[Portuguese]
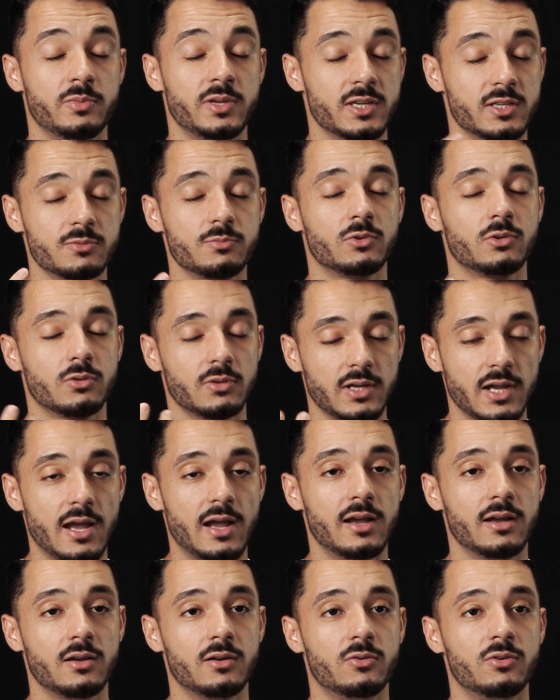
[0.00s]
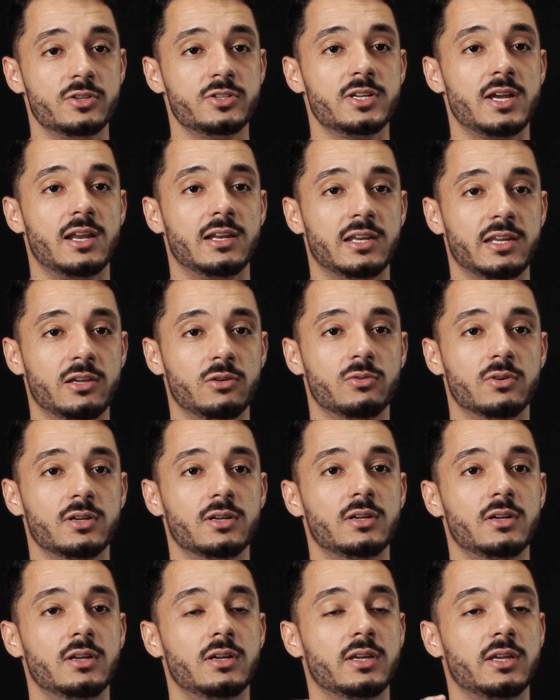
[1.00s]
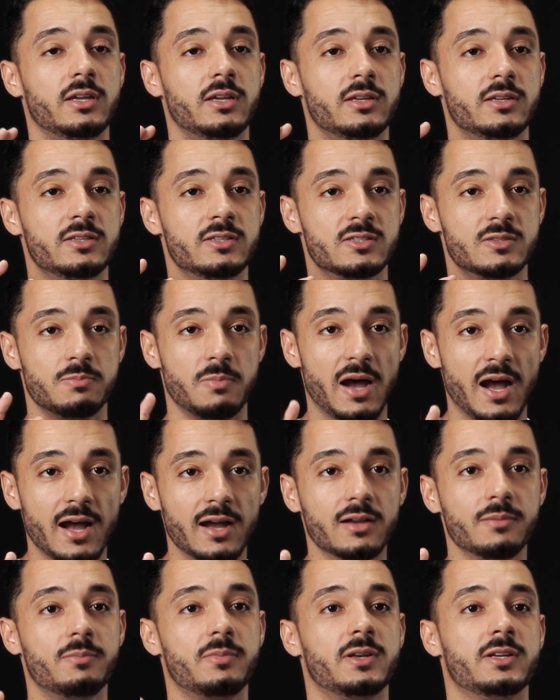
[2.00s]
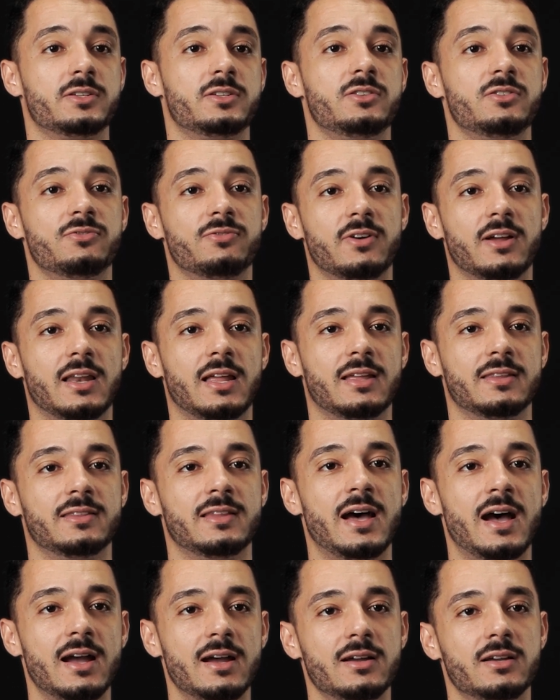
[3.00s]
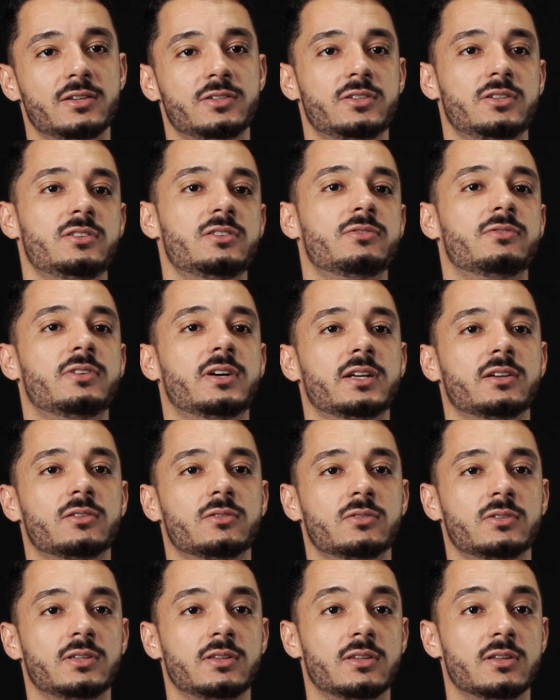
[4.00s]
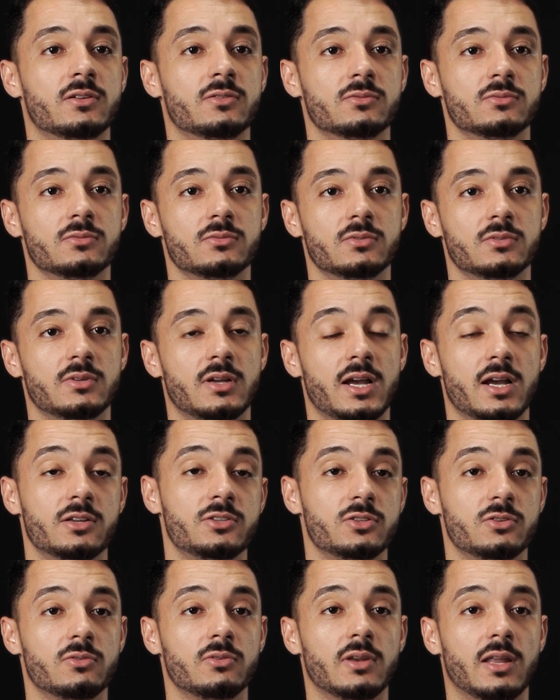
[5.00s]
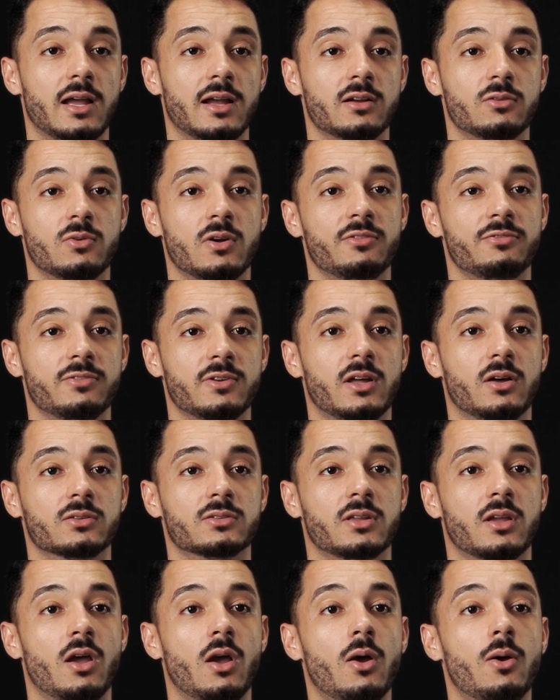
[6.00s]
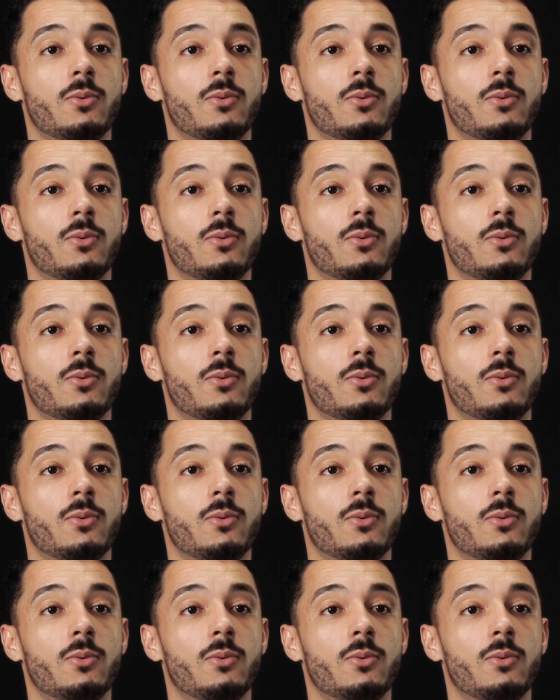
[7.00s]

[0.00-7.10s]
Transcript: mesmo lugar onde a língua esbarra para a gente falar dar, a gente vai então articular com a flauta.